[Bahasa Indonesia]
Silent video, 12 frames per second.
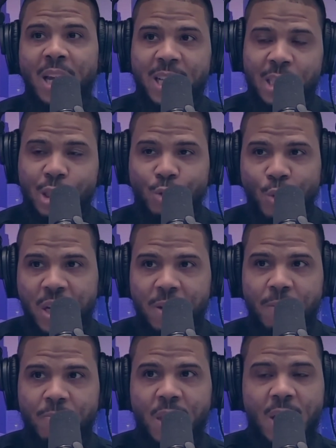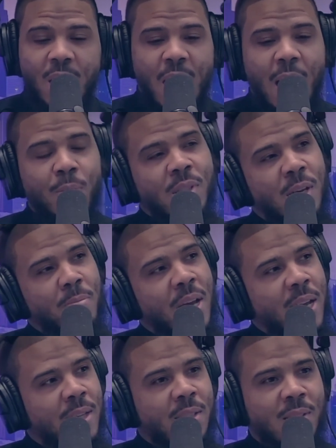ada juga gereja untuk
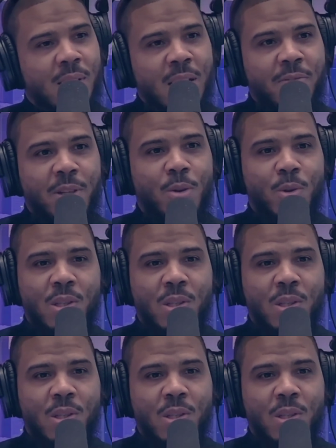kulit putih.